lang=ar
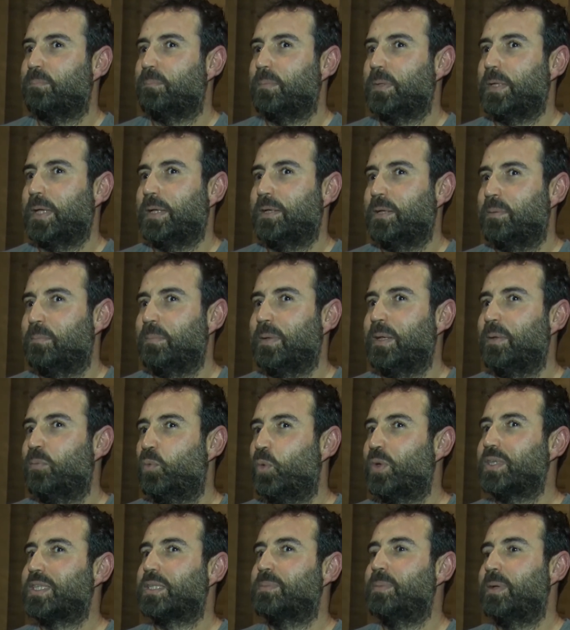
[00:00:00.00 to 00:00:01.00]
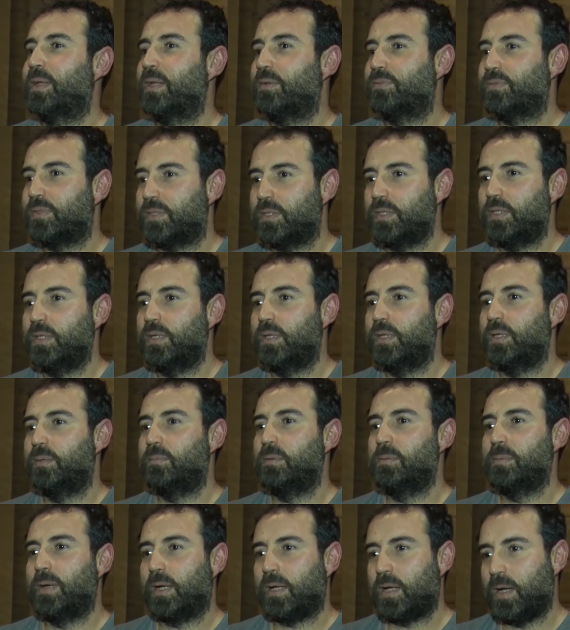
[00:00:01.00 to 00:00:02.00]
يعني وزمه نفسيه
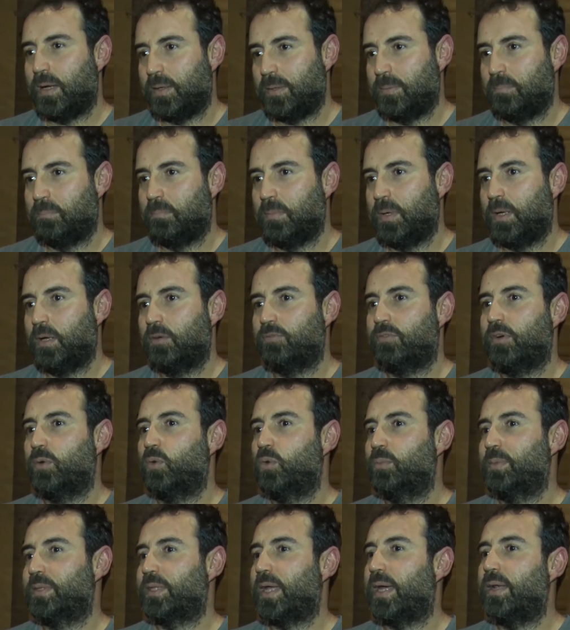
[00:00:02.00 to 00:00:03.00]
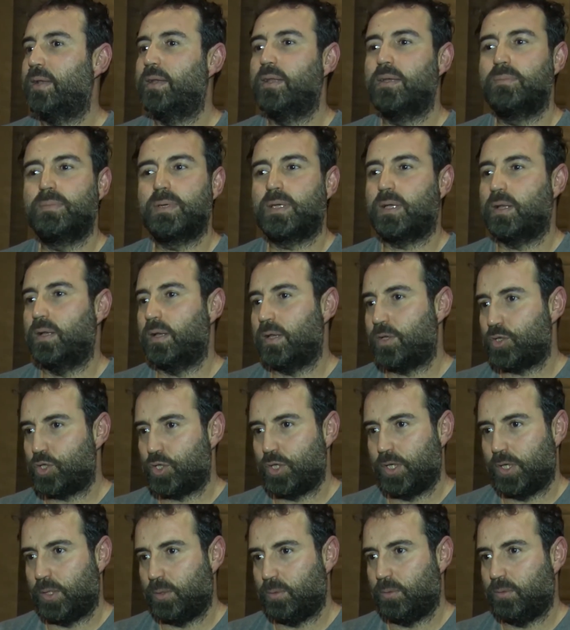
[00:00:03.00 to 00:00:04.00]
بمكان ما فهو متعلق بكل
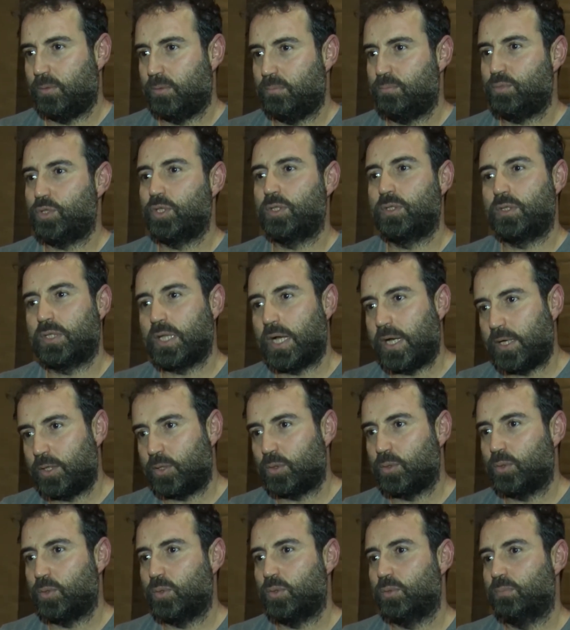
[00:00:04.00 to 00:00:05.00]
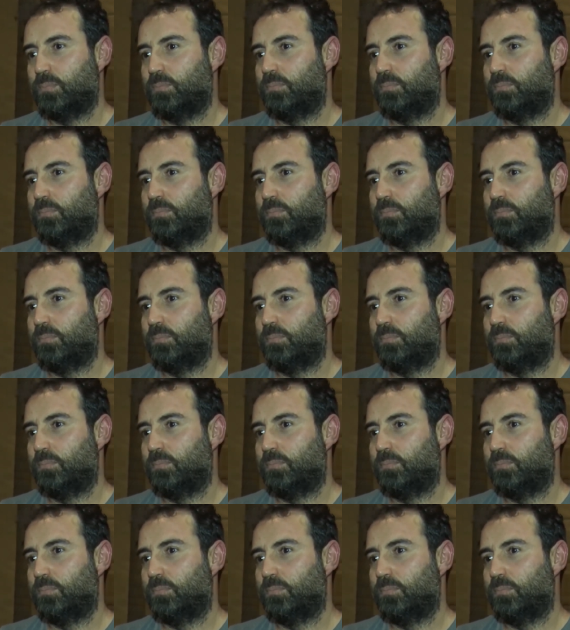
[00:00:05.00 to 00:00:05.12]
اشيائه بشنتايته